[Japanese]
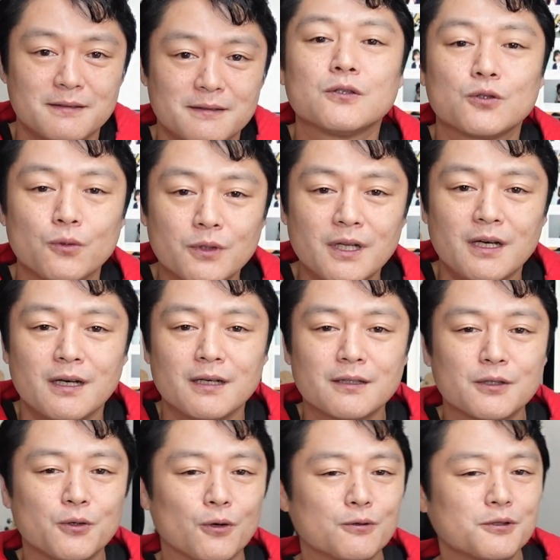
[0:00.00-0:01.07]
そんな
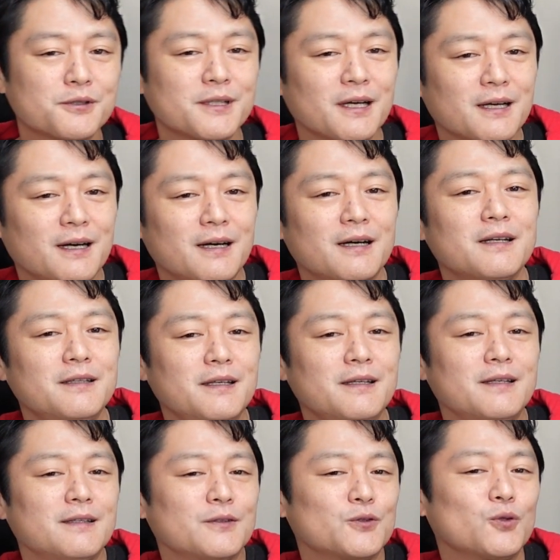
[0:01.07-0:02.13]
極左化
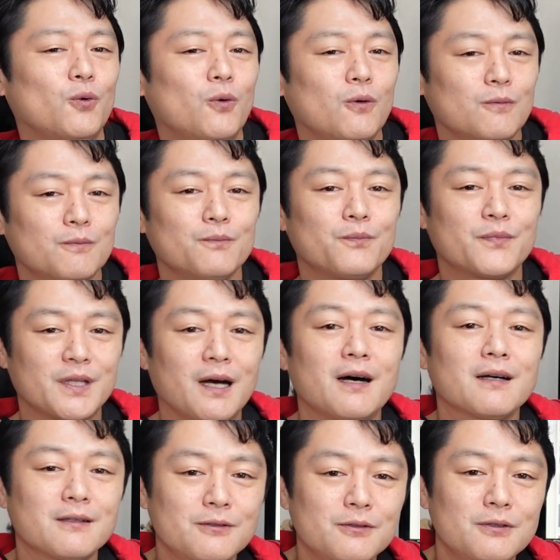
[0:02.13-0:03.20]
に忖
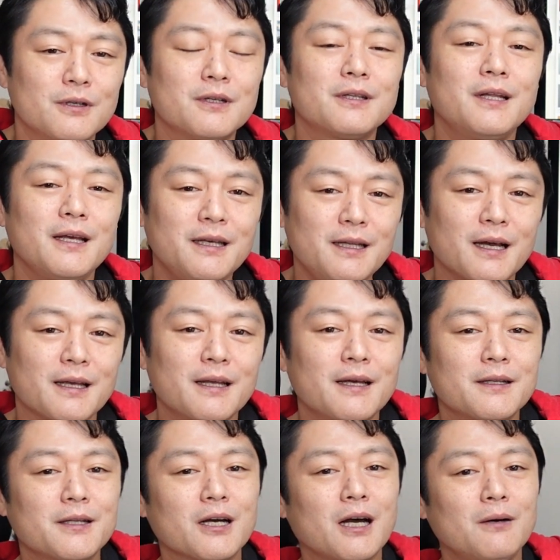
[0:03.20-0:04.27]
度できない
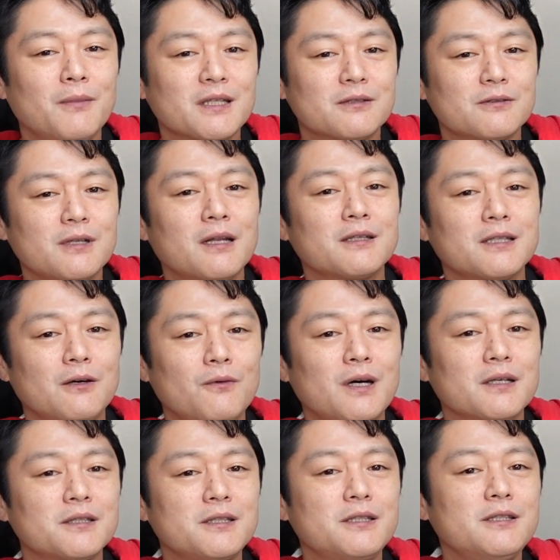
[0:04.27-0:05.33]
高松奈々さん
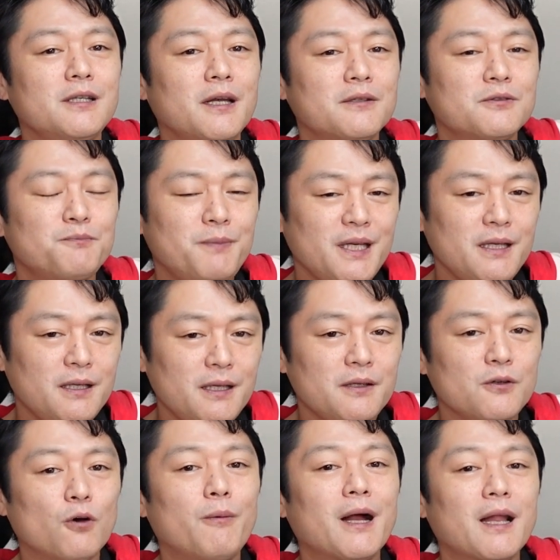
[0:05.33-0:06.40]
は CLP
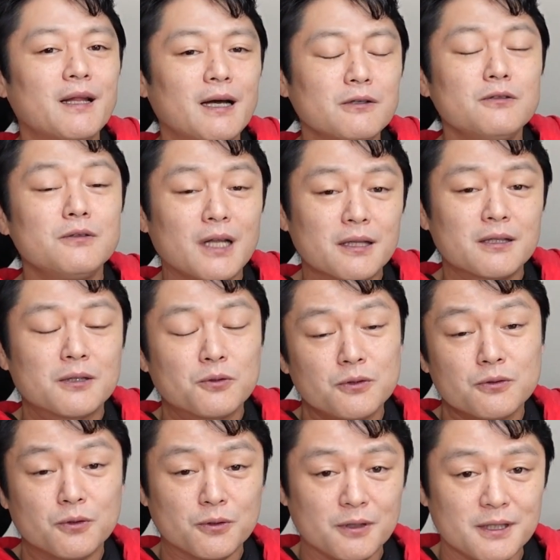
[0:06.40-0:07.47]
に呼ばれなくなったとい
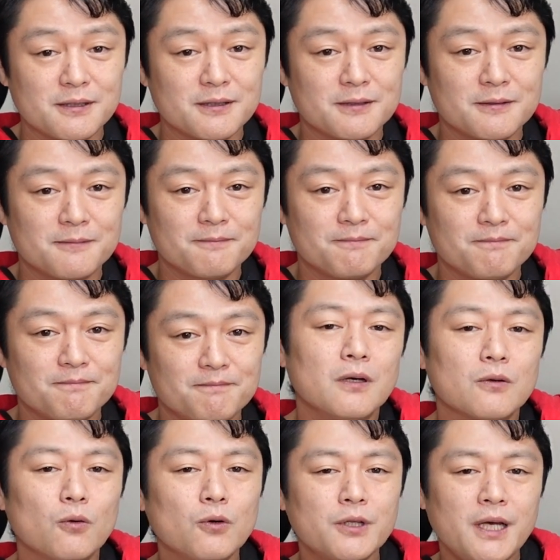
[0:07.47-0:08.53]
うことです。
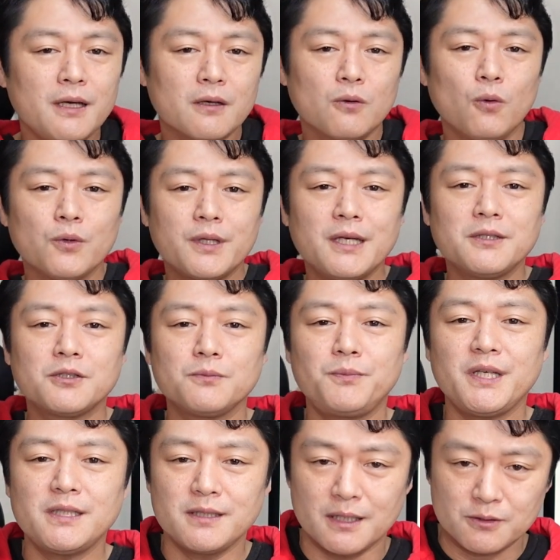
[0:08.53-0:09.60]
ここで
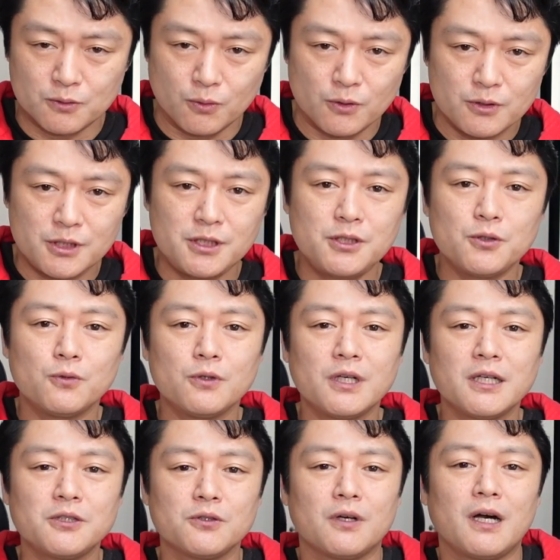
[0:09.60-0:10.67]
コンテンツビジネスと市場
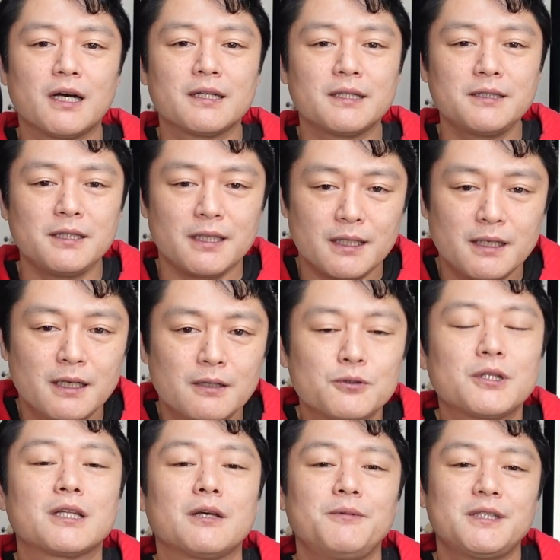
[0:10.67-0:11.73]
価値の話に
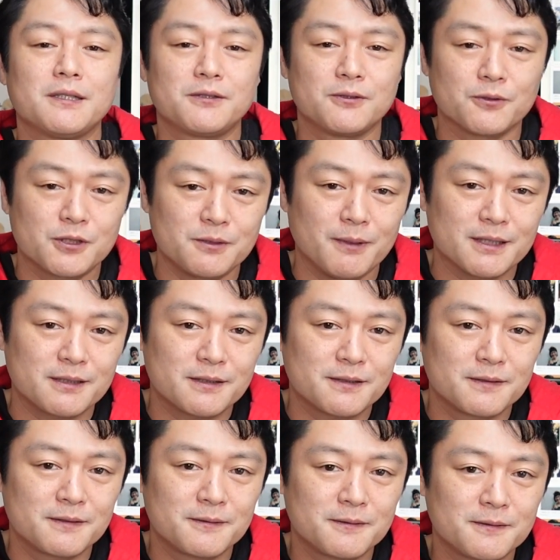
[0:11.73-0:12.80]
再び接続します。
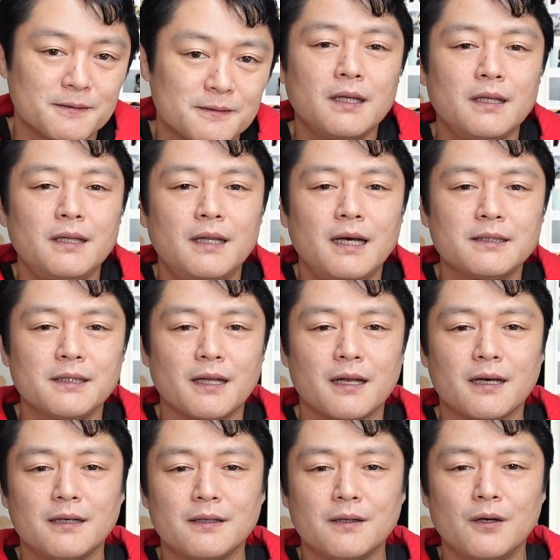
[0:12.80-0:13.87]
なぜな
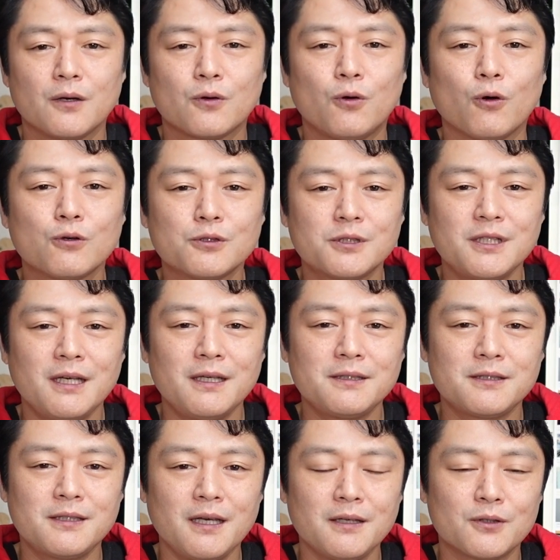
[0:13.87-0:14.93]
ら国政
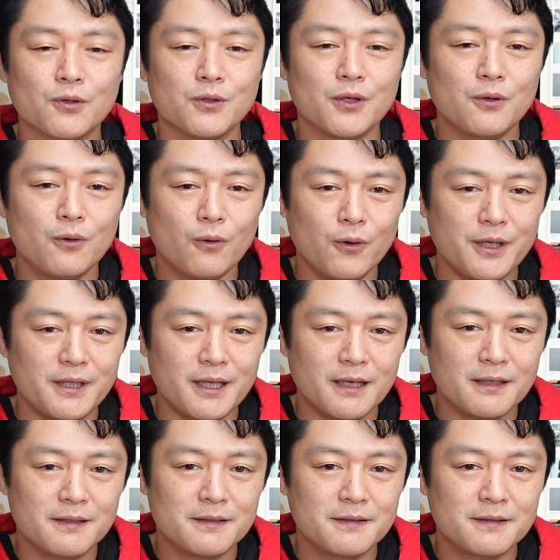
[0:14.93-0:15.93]
選挙において